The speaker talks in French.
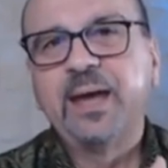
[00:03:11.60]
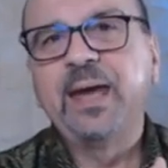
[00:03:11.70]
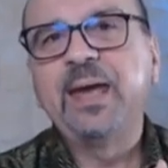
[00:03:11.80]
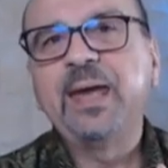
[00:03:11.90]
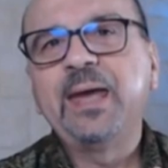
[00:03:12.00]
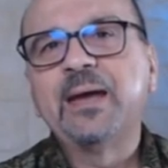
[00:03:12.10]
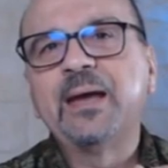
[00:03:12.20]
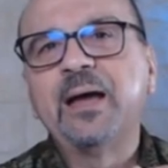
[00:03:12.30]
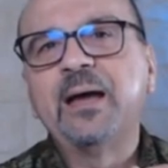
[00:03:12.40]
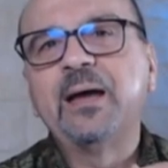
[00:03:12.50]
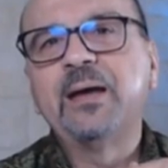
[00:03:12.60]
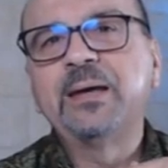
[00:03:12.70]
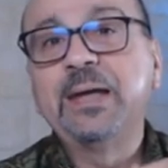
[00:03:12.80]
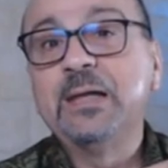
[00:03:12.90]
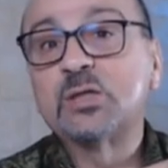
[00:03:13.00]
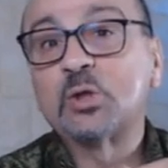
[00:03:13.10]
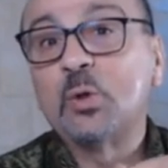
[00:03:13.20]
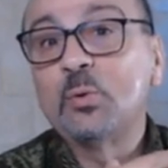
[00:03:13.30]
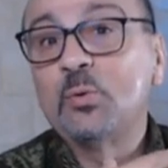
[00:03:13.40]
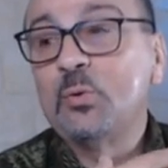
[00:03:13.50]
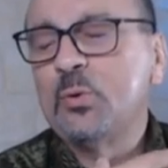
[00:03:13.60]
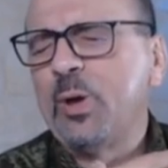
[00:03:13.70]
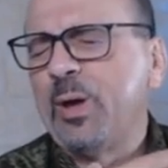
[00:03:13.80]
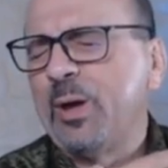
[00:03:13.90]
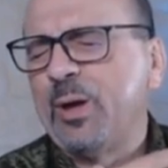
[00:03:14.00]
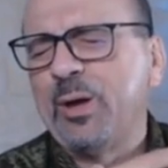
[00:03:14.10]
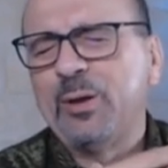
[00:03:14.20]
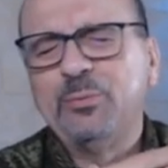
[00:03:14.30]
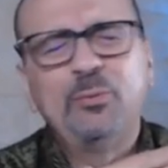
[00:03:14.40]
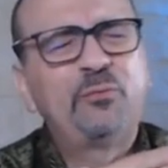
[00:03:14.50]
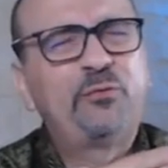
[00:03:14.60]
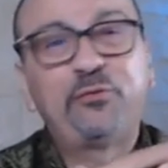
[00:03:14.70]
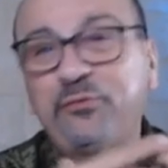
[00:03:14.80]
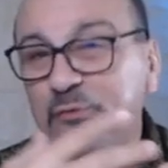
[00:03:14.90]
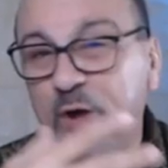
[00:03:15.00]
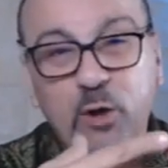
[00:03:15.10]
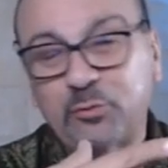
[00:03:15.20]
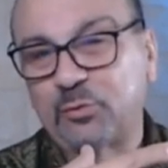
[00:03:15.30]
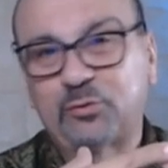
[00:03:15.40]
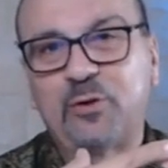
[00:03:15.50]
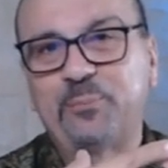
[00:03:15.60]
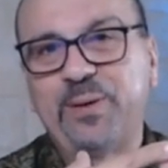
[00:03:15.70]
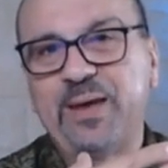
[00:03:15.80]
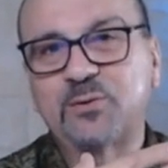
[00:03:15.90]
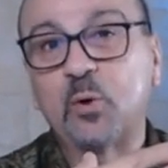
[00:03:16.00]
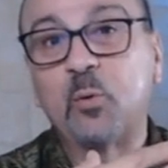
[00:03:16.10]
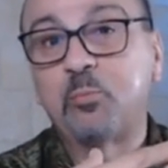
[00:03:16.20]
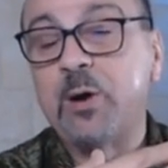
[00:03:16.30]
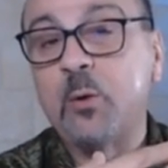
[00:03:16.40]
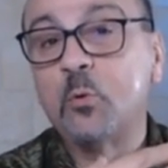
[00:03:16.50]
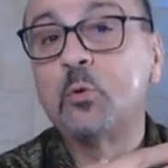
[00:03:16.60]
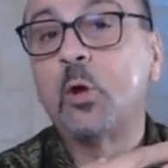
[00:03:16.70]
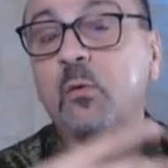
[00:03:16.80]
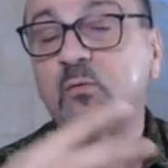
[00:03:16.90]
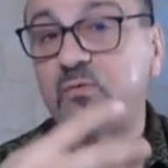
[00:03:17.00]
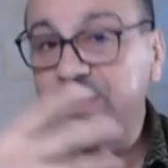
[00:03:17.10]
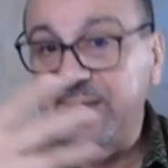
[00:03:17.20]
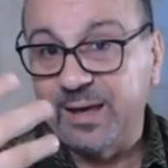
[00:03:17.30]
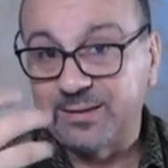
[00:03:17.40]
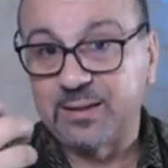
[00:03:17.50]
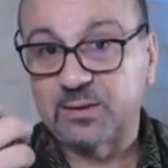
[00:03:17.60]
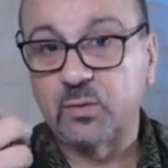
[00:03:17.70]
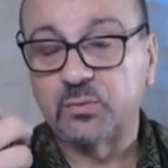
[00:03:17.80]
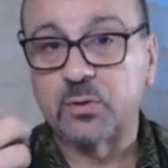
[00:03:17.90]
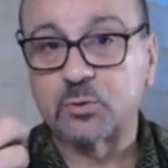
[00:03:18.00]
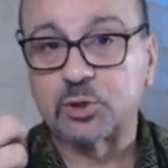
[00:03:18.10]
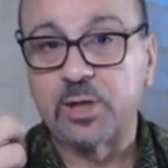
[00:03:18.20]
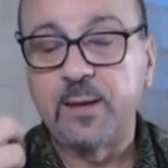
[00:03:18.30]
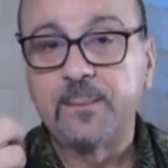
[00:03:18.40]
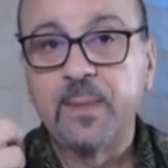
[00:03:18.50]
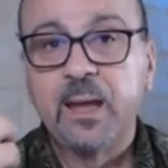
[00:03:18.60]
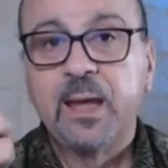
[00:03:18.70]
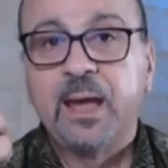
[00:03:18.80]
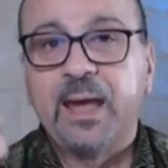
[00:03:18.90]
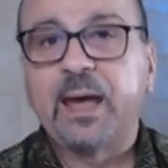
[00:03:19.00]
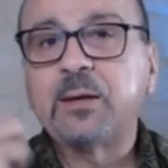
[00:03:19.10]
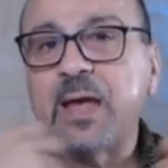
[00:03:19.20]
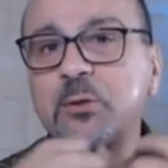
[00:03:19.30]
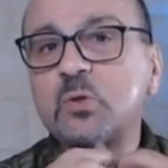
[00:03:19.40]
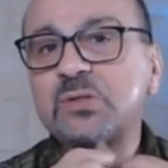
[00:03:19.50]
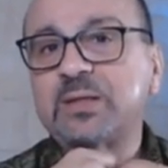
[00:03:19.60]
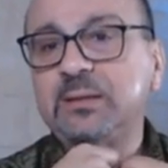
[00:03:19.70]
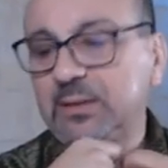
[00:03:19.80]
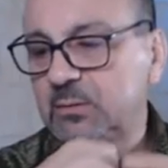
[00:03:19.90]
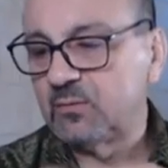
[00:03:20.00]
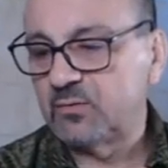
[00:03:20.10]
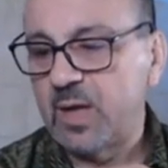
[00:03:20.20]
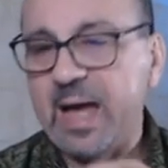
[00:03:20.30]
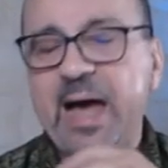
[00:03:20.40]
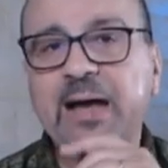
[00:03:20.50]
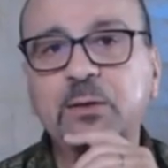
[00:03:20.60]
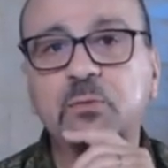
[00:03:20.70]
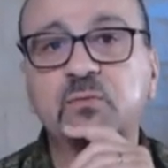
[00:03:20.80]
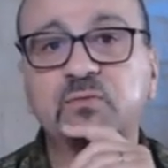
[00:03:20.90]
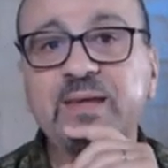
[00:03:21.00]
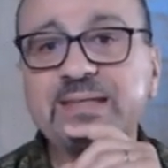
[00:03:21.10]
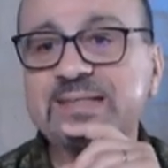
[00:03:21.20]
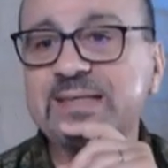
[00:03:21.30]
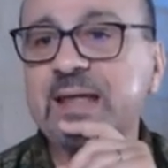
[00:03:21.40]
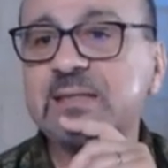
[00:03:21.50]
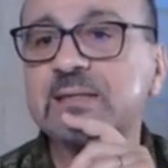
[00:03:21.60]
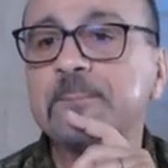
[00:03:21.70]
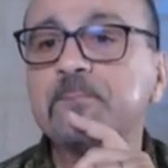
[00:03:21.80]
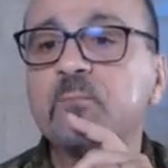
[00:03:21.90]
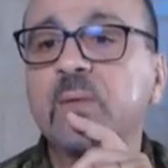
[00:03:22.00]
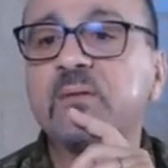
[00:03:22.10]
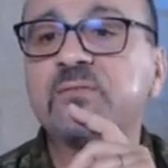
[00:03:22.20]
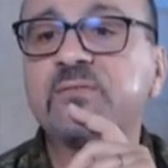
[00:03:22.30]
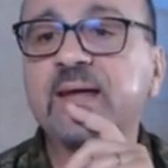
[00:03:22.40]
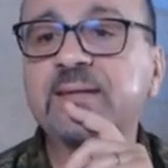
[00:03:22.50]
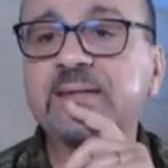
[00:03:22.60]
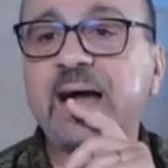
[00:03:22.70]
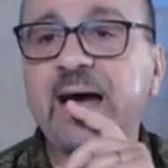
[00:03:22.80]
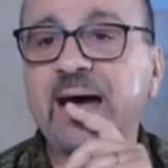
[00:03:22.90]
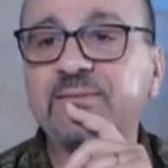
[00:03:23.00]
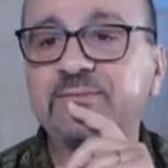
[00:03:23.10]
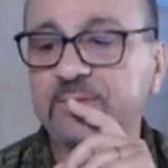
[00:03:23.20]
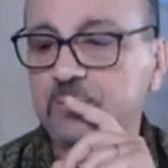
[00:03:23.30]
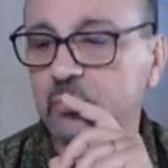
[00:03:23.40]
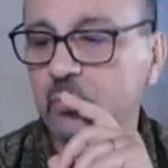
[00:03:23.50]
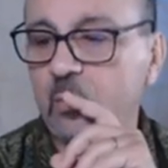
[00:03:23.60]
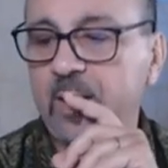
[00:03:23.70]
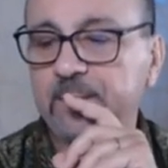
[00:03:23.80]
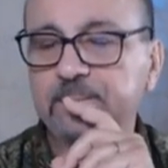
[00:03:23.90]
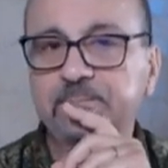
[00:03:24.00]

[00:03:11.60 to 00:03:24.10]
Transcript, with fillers: Et euh, ils ont eu euh, une forte tempête au point où leur vie était en danger. Et regardons ce qu'il dit dans Acte 27, 20 à 23